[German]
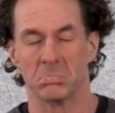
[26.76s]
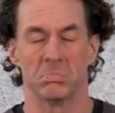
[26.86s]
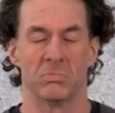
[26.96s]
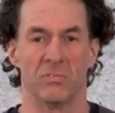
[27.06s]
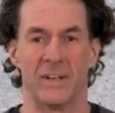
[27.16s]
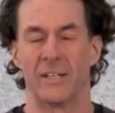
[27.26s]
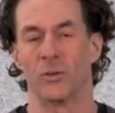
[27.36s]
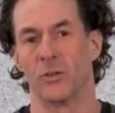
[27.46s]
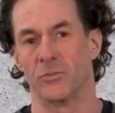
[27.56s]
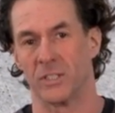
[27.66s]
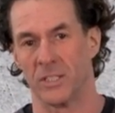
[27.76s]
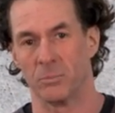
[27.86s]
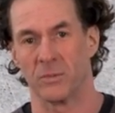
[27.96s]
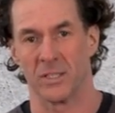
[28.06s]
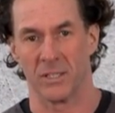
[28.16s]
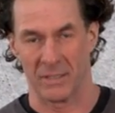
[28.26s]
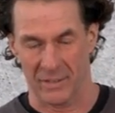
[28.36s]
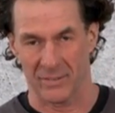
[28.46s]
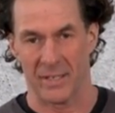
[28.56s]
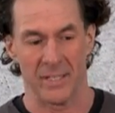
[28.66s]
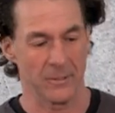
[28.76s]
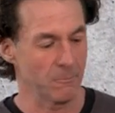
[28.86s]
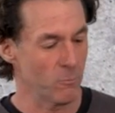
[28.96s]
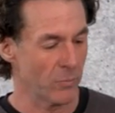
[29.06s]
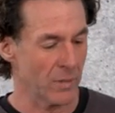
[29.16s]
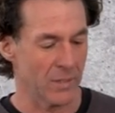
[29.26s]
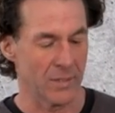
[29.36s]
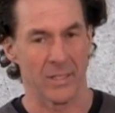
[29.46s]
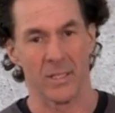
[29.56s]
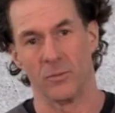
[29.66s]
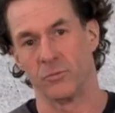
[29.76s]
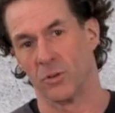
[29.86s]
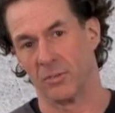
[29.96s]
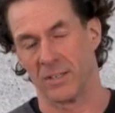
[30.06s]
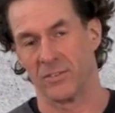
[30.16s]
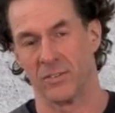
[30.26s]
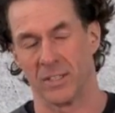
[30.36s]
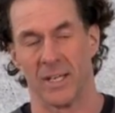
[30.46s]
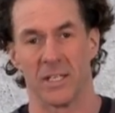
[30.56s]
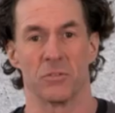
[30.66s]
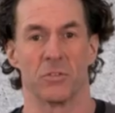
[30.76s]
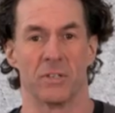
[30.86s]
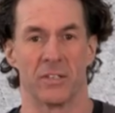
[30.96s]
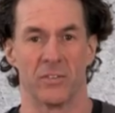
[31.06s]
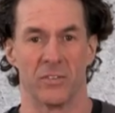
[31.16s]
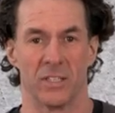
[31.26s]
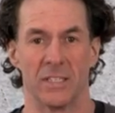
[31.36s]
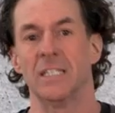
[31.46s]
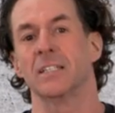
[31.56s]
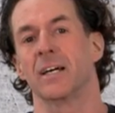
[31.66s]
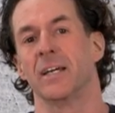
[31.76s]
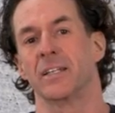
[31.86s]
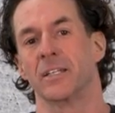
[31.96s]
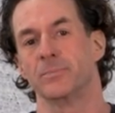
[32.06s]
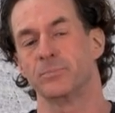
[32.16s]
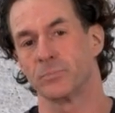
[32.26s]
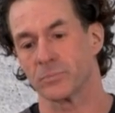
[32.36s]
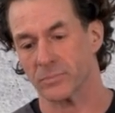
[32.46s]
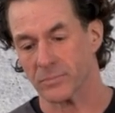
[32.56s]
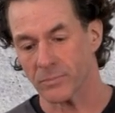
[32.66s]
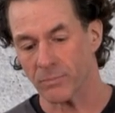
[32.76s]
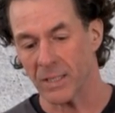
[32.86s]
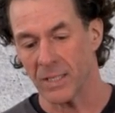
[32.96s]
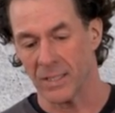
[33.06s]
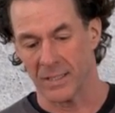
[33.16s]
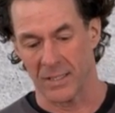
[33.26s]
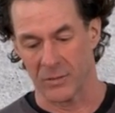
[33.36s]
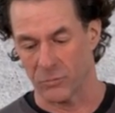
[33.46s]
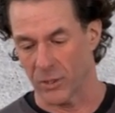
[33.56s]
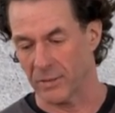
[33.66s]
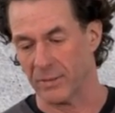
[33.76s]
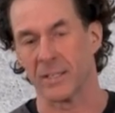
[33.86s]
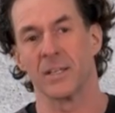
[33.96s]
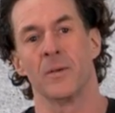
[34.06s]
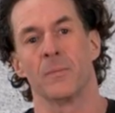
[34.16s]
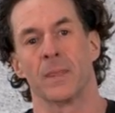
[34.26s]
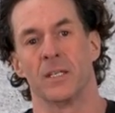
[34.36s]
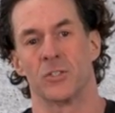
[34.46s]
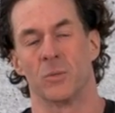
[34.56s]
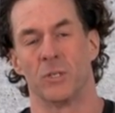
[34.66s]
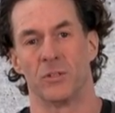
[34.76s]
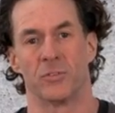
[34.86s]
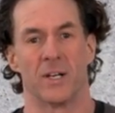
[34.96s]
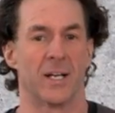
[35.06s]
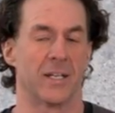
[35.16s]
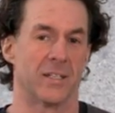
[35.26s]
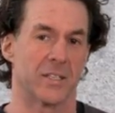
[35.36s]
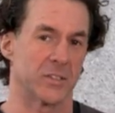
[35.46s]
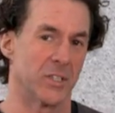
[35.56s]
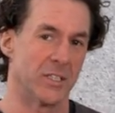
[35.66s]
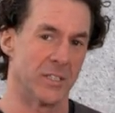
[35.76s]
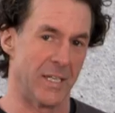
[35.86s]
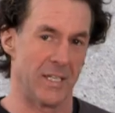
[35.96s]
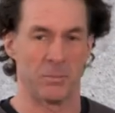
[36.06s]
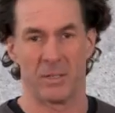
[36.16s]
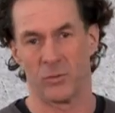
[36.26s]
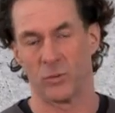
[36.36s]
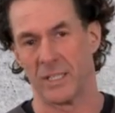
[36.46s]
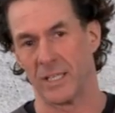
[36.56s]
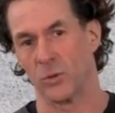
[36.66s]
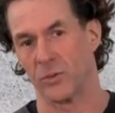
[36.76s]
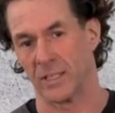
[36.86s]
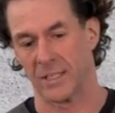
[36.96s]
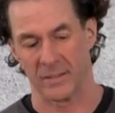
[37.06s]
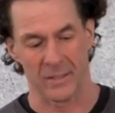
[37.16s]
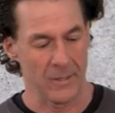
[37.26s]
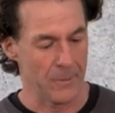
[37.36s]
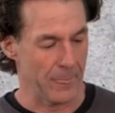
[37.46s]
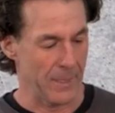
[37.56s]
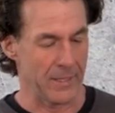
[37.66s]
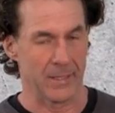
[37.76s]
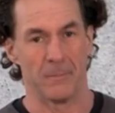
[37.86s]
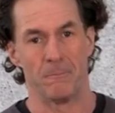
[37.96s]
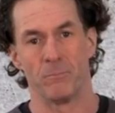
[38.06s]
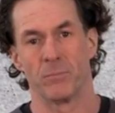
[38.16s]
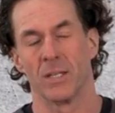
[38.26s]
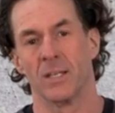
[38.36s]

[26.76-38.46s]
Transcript: weitläufig gibt, äh, wegen zeigen, äh, für was sie sich eignen, für was sie sich nicht eignen. Äh, vorneweg ist immer die Frage nach der Hygiene bei so Deko-Sachen. Ähm,